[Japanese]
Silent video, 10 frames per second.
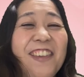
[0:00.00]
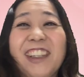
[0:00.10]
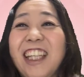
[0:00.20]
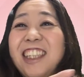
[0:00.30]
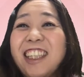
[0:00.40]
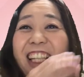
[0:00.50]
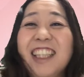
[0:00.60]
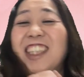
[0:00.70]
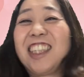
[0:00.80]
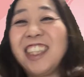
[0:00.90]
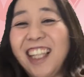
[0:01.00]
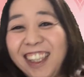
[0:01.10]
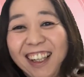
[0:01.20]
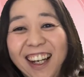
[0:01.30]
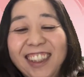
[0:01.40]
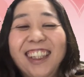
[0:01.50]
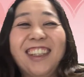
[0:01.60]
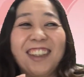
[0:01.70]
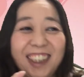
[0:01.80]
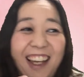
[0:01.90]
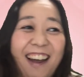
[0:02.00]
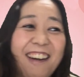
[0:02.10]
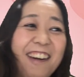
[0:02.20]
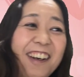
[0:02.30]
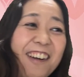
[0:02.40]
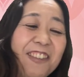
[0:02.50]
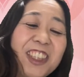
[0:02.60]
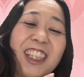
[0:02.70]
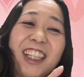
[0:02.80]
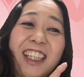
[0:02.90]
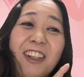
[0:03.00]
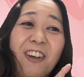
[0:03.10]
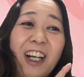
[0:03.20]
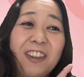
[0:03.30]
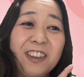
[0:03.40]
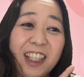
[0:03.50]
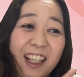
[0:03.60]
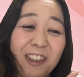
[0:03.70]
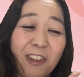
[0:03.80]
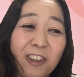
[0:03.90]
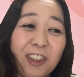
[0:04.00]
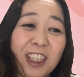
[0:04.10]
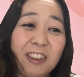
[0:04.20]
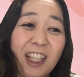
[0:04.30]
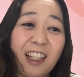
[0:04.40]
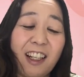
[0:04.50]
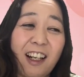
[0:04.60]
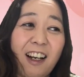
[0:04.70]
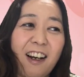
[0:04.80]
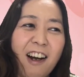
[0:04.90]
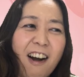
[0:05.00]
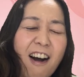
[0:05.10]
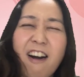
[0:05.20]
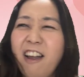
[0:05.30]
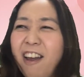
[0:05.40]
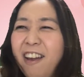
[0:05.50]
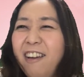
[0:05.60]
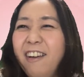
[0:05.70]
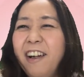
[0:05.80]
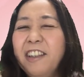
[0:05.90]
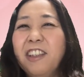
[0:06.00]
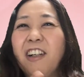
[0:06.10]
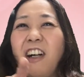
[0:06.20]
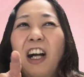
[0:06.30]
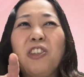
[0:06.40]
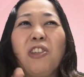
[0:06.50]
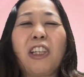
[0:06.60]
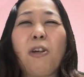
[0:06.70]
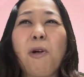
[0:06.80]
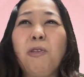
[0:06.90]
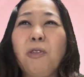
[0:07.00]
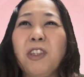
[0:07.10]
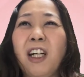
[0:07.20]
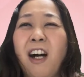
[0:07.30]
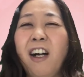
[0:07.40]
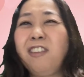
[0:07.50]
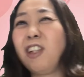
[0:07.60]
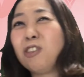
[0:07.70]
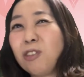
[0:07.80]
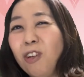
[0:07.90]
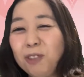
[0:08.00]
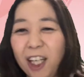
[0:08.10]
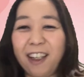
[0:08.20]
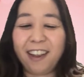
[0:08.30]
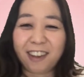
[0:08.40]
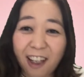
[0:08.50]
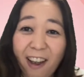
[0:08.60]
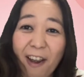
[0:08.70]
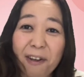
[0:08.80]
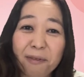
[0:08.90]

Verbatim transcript: 私は先にさささって帰ったけどさ、もし帰ったら他のね、同級生の誰かが、あれなんかあいつの下駄箱のとこになんか入ってるぞみたいなね。